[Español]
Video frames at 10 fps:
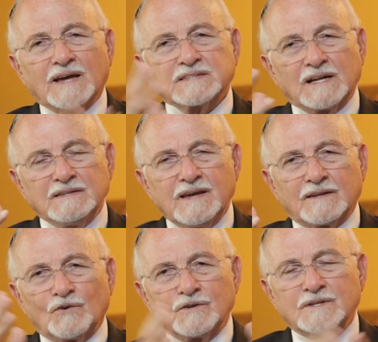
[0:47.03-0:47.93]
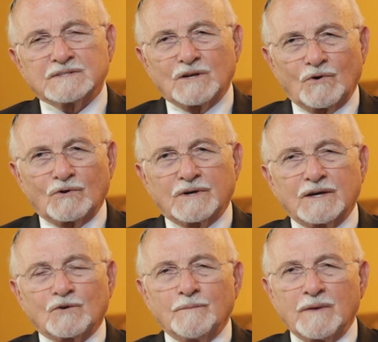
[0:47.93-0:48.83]
Y hasta el día de hoy, desde luego,
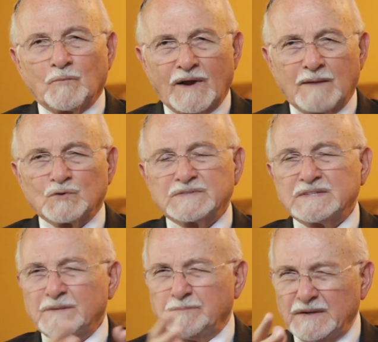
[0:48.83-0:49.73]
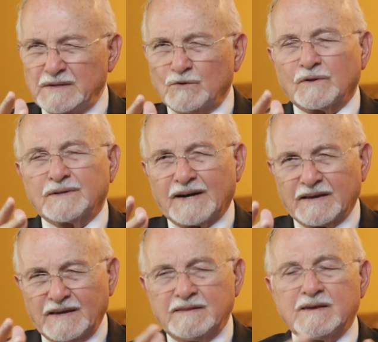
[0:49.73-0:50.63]
que conmemoramos ese periodo de
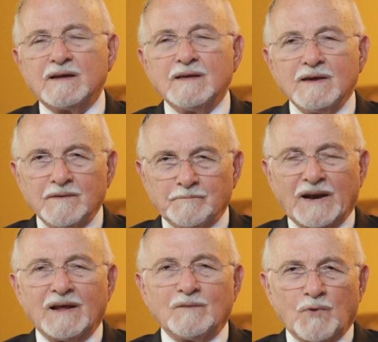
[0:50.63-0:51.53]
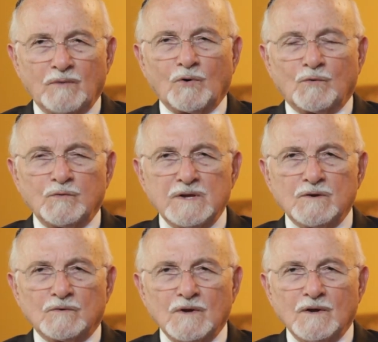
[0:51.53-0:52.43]
tragedia para el pueblo
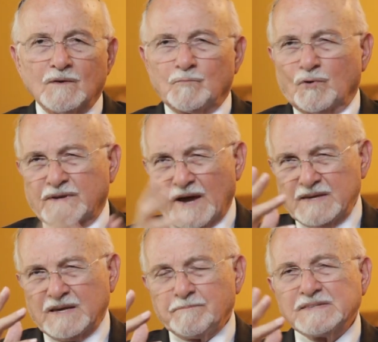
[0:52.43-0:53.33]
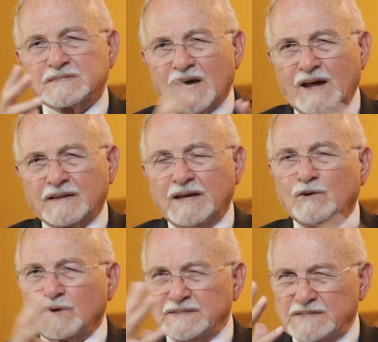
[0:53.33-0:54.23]
judío, porque hay que pensar qué
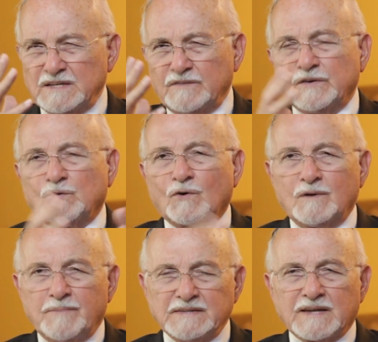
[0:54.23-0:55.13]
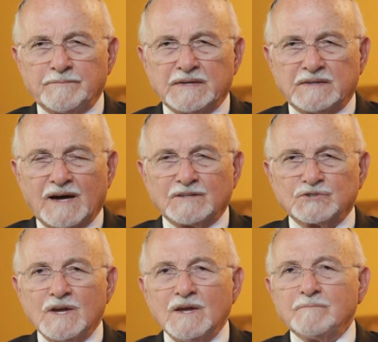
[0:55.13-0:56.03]
es lo que significó el Beit
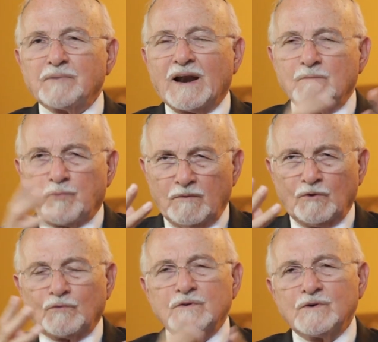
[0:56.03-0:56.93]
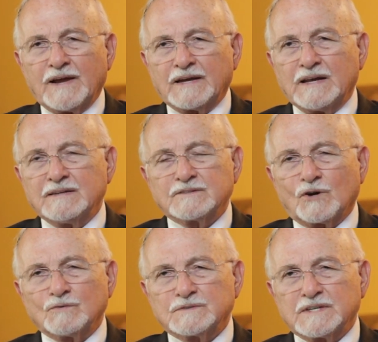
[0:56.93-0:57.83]
HaMikdash para el pueblo judío en aquel
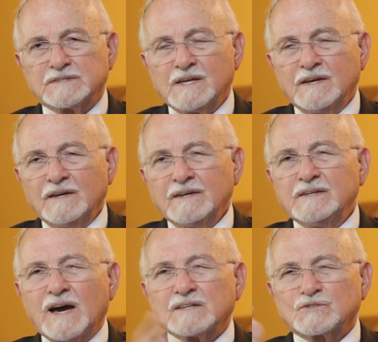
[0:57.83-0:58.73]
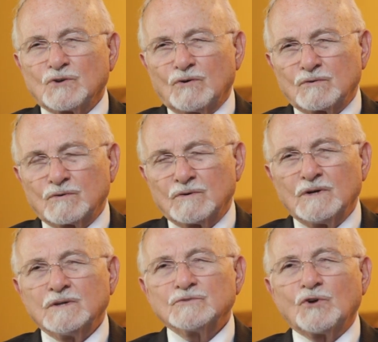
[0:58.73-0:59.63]
entonces, ya son
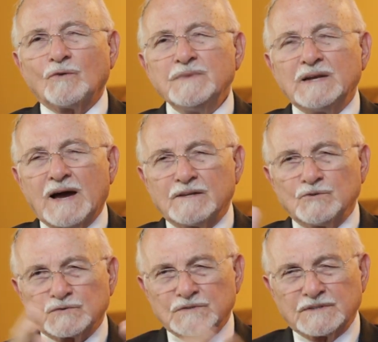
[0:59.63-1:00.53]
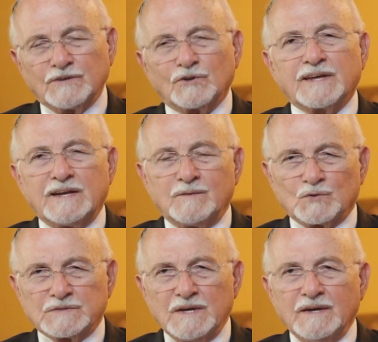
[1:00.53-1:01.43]
dos mil años que no
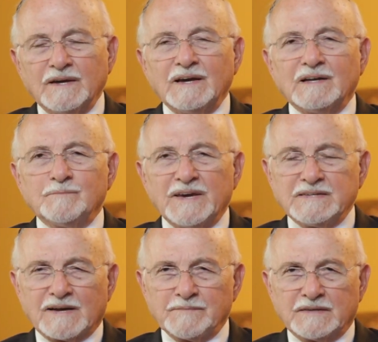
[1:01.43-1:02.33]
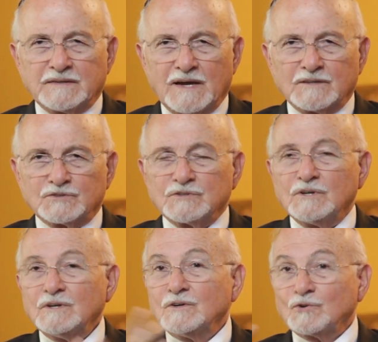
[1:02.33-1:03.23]
tenemos el Beit HaMikdash
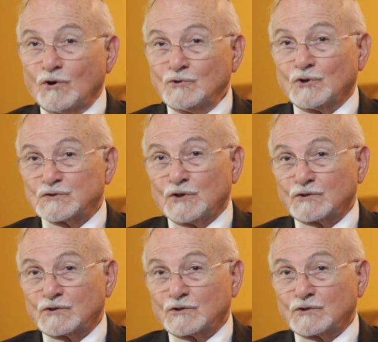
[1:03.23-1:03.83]
con